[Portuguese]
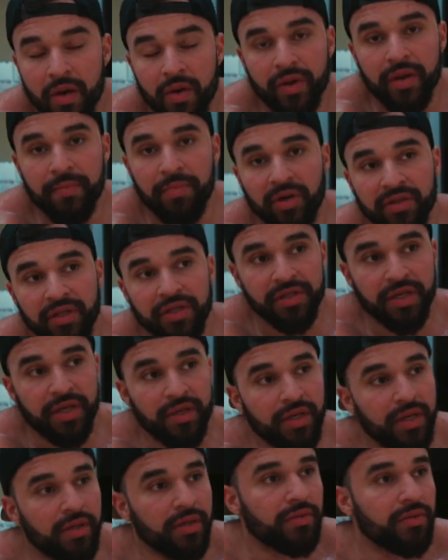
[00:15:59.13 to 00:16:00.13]
O importante é
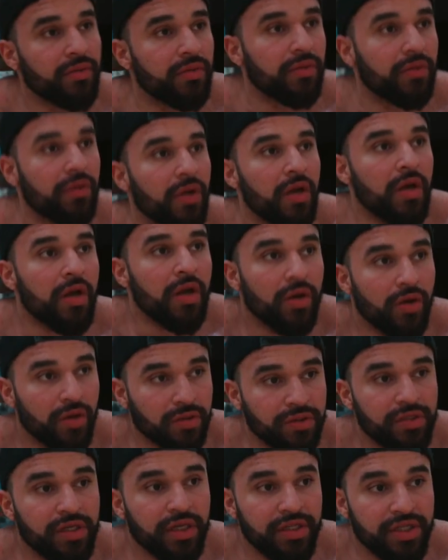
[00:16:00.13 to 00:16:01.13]
que no
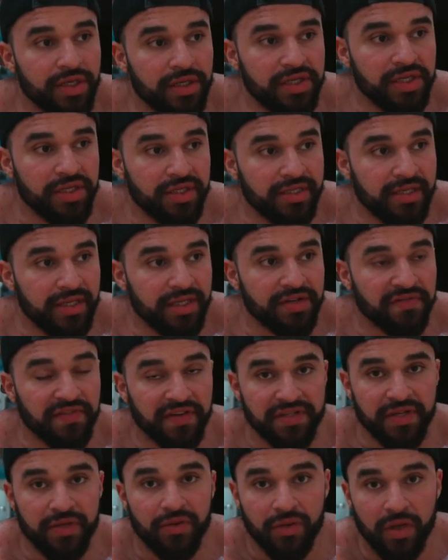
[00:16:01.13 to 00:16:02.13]
nosso dia a dia a gente esteja
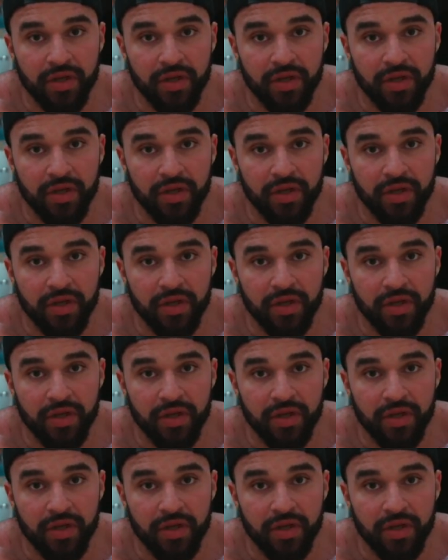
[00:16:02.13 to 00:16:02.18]
fazendo o